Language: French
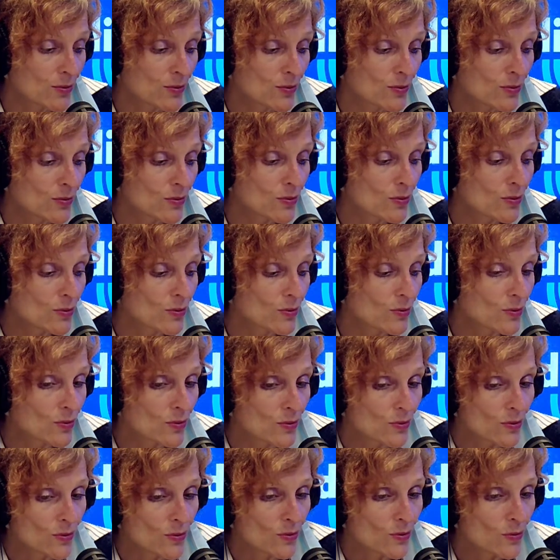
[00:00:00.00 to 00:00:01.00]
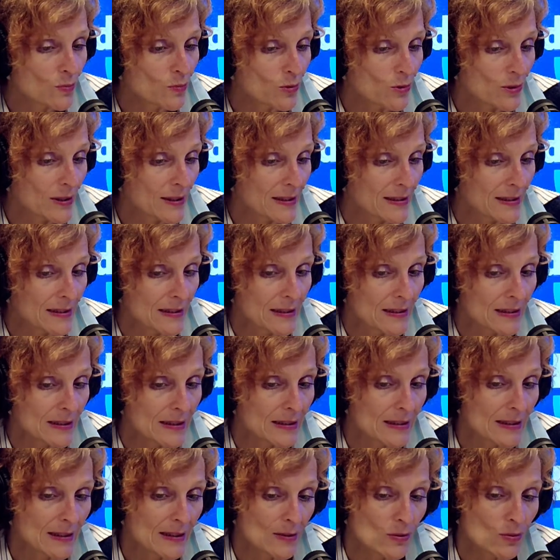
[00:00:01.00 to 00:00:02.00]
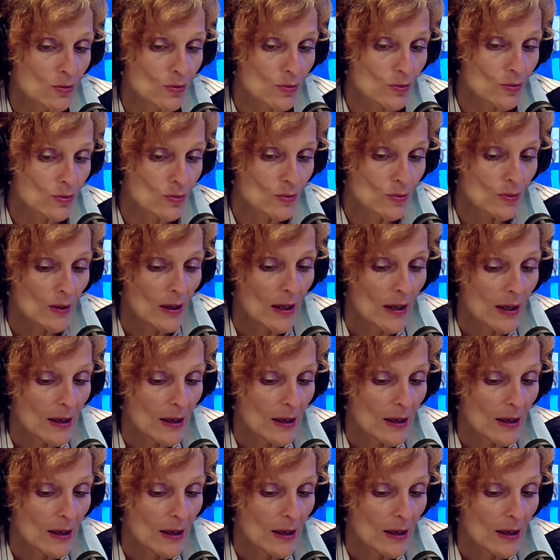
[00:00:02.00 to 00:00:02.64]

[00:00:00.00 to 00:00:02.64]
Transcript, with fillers: de, poésie et de, euh,